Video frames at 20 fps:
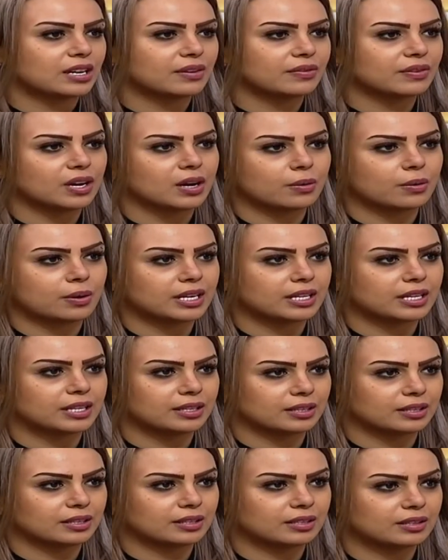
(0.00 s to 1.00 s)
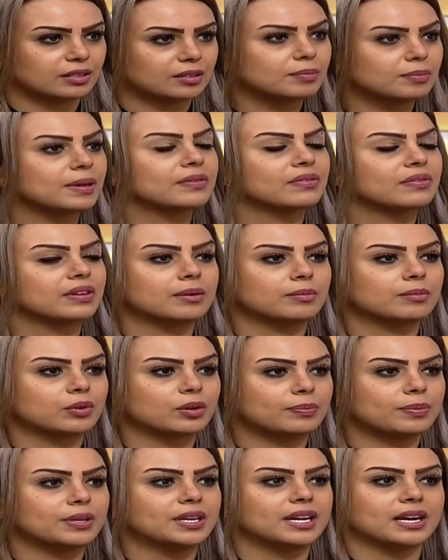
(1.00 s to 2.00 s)
الله فيها وايد دبي فيها
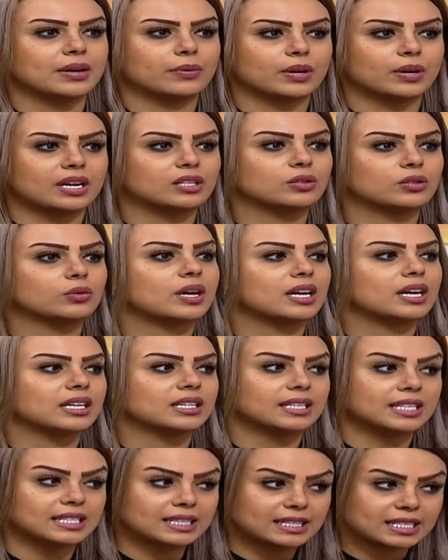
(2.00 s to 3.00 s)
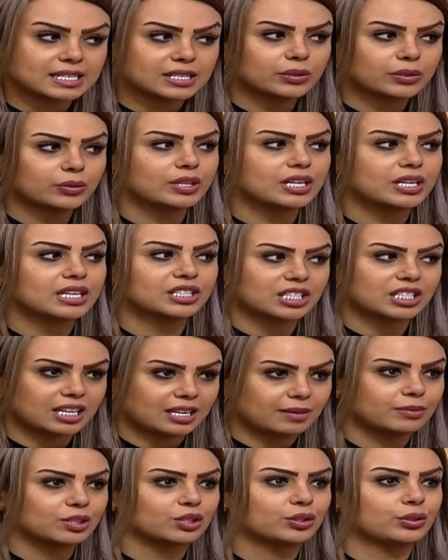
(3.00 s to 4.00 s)
مربين حيوانات وايد حتى السعوديه ان شاء
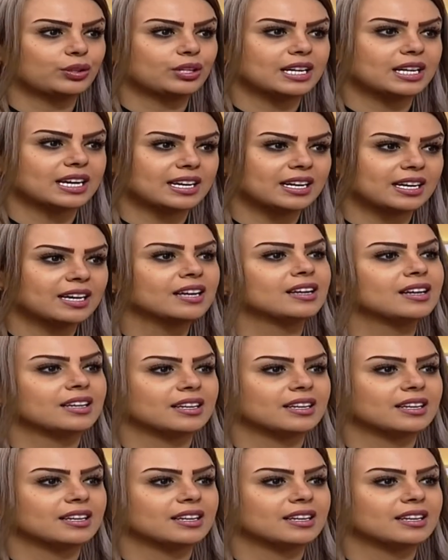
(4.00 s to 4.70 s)
الله المشروع الجاي